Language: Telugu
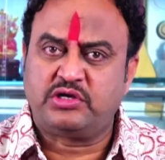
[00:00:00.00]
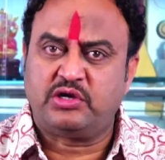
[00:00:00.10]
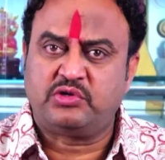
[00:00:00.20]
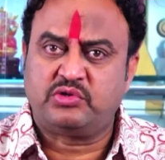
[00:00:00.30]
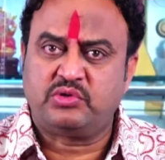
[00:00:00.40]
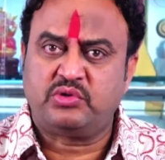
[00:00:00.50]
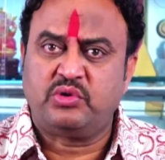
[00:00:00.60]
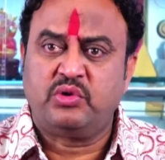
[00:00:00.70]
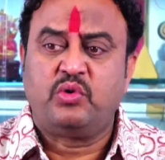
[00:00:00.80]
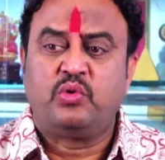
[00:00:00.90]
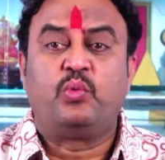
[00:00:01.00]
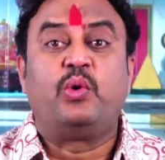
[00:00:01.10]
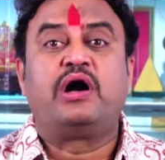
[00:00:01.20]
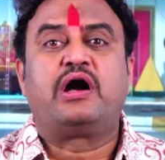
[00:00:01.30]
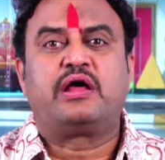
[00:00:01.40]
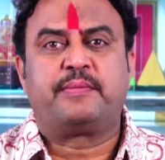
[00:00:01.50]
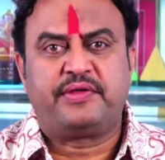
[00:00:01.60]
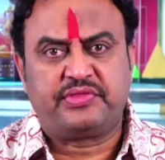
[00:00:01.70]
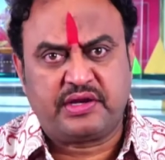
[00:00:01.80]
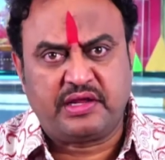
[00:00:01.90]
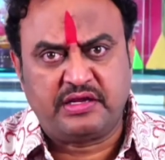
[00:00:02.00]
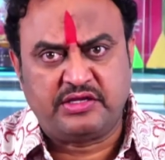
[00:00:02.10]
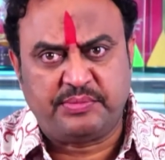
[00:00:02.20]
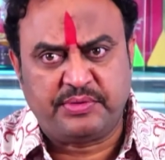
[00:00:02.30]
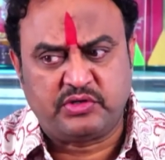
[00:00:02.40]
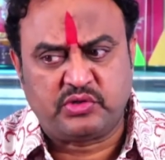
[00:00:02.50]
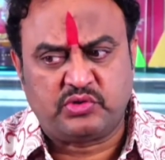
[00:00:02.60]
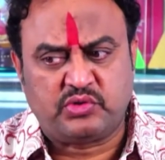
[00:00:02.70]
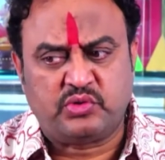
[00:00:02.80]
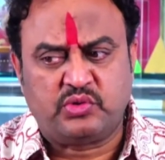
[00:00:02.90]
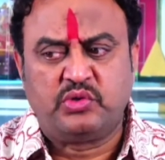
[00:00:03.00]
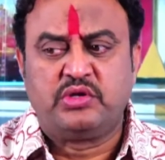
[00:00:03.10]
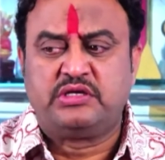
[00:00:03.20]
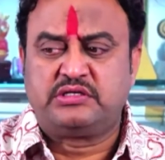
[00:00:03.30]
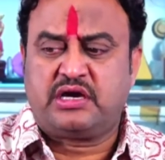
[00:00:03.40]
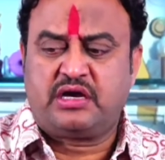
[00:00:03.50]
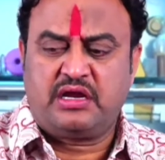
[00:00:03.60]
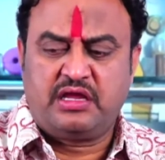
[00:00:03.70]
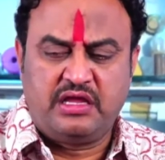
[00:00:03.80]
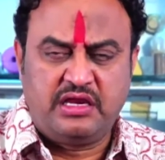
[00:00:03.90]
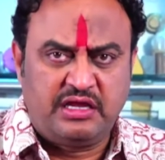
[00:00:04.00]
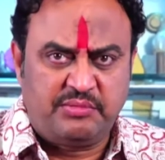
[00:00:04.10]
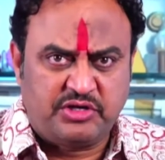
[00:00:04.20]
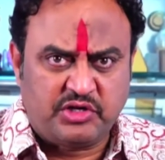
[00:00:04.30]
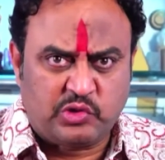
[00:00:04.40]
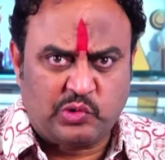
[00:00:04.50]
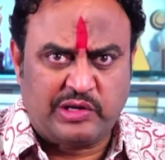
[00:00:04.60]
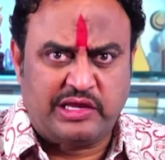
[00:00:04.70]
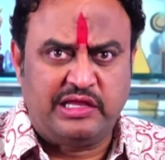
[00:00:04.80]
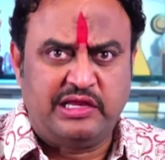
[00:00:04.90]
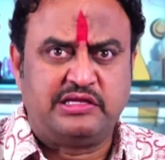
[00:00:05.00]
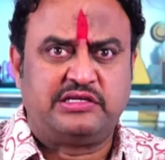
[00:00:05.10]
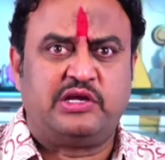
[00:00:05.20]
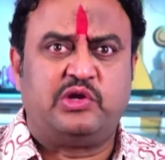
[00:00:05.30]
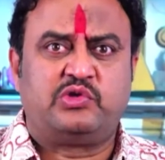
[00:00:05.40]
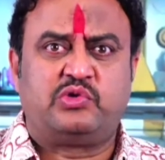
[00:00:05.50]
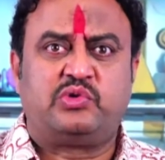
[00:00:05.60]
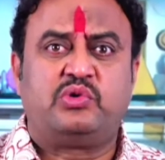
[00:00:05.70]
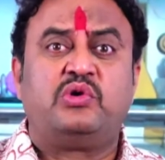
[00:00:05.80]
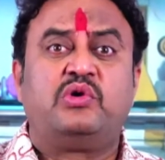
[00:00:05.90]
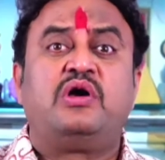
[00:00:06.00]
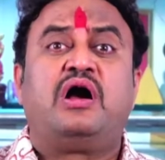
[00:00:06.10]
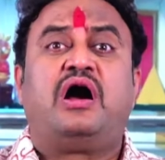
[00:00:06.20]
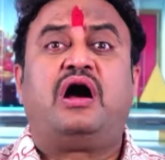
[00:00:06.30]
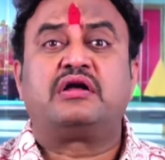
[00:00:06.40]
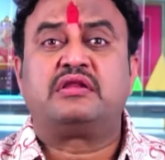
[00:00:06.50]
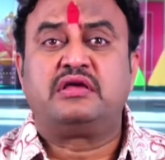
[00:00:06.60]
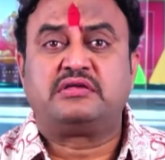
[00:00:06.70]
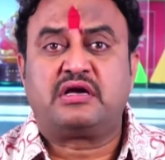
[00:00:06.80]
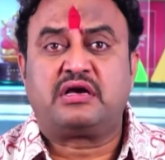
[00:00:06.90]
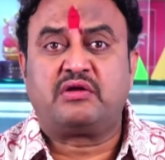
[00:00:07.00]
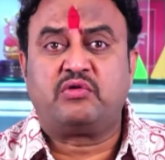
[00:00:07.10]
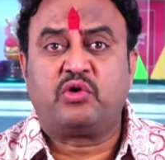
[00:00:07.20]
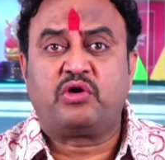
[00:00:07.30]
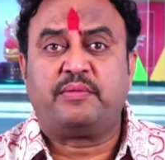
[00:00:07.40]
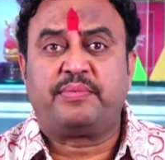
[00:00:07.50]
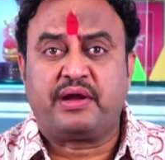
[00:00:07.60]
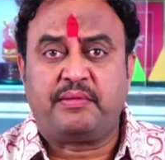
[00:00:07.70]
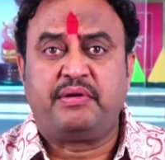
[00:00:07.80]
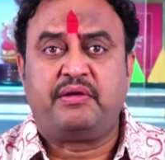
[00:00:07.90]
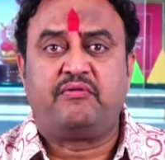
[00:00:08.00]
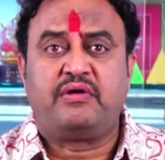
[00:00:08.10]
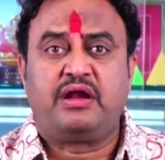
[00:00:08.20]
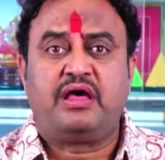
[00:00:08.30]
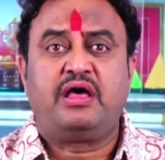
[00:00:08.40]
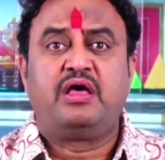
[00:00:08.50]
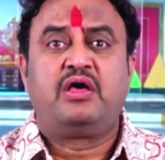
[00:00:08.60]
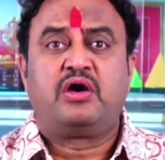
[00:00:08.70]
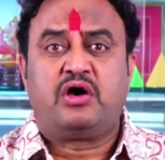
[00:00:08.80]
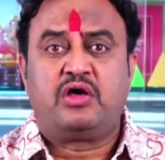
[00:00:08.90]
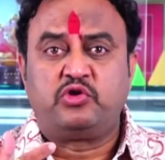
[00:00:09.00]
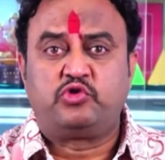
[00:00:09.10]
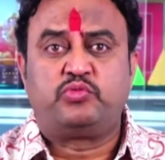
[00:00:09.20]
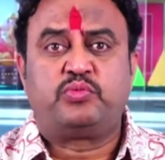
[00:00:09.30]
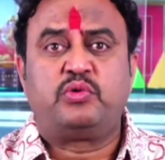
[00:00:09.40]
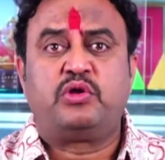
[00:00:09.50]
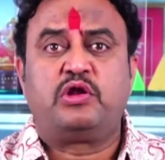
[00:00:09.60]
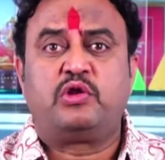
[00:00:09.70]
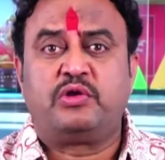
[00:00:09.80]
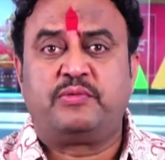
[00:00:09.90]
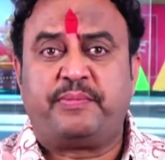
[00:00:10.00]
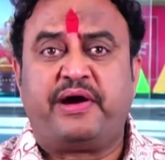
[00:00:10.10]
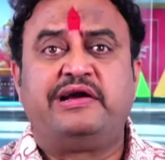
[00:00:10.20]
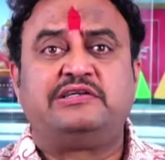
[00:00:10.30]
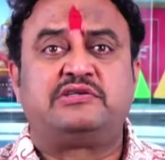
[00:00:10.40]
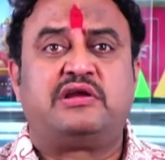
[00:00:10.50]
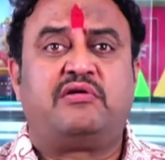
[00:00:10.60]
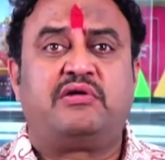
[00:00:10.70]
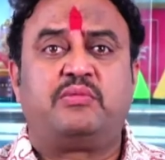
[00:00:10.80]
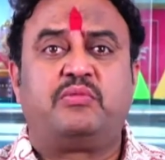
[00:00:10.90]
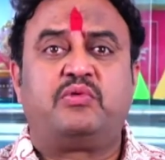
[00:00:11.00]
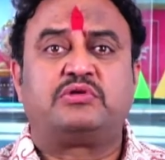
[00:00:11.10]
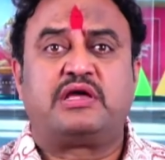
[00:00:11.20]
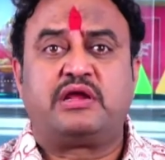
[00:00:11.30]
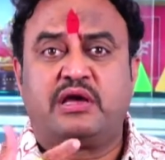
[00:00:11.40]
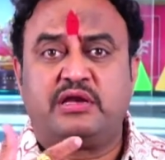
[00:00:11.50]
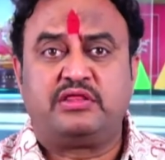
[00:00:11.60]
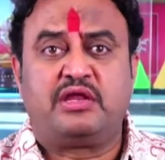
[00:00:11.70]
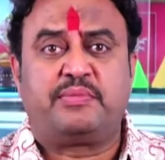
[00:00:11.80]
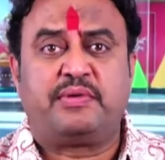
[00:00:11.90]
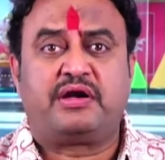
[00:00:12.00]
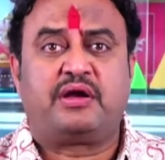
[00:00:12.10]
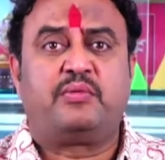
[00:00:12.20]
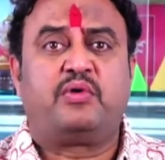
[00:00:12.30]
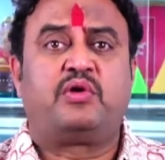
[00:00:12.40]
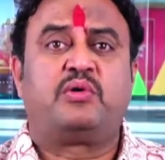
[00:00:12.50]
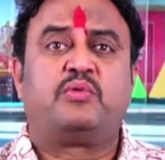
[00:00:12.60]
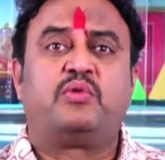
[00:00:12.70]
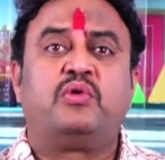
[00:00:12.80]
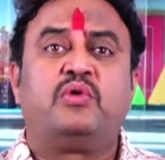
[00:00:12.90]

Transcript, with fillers: చేయొచ్చు ఓంకార్ మంత్రాన్ని జపించవచ్చు చక్ర హీలింగ్ మిషన్తో హీలింగ్ చేయొచ్చు ఆజ్ఞాచక్రం యొక్క ప్రాబ్లం వల్ల కనుచూపులలో పాయింట్స్ రావడము సరిగా నిద్ర పట్టకపోవడము